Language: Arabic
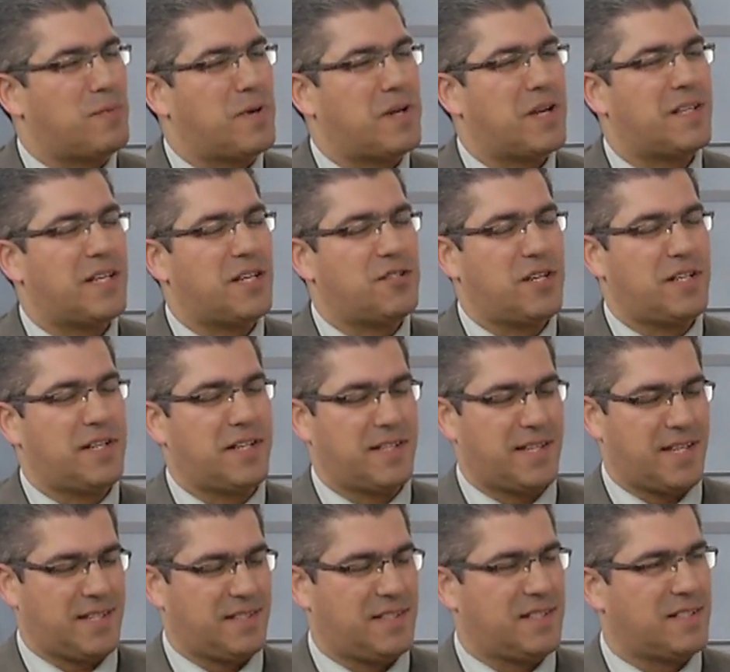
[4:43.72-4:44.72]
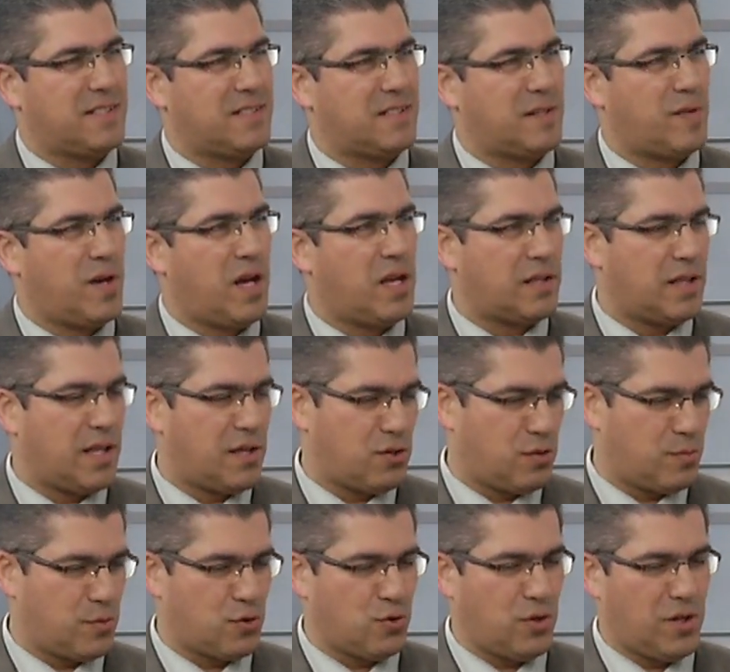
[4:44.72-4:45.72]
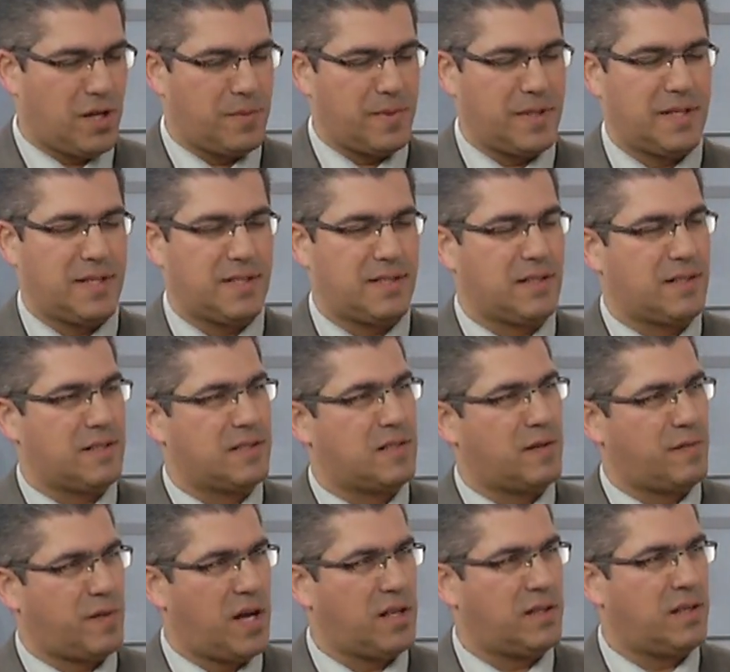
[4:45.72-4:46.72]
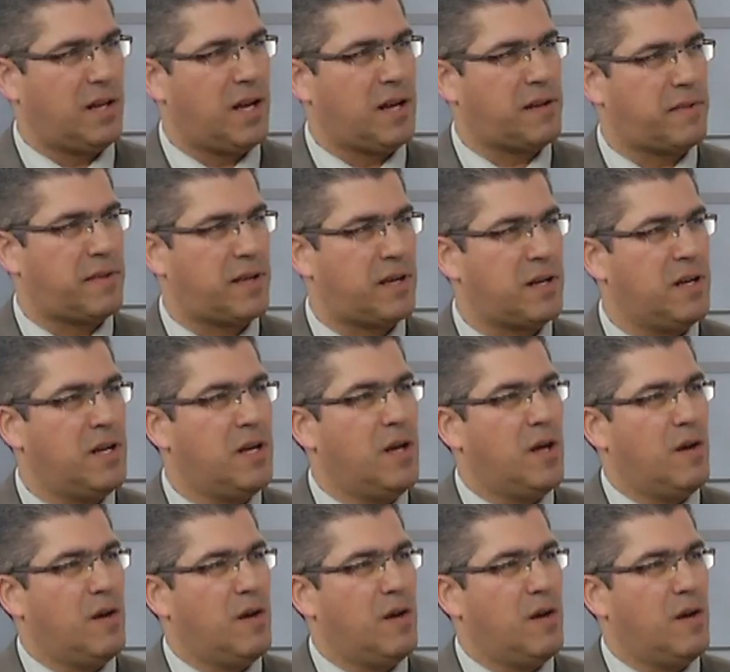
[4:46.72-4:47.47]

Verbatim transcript: ومرات عشان نكتر الصفحات لانه بنروح لمدرسه الصفحات الاكثر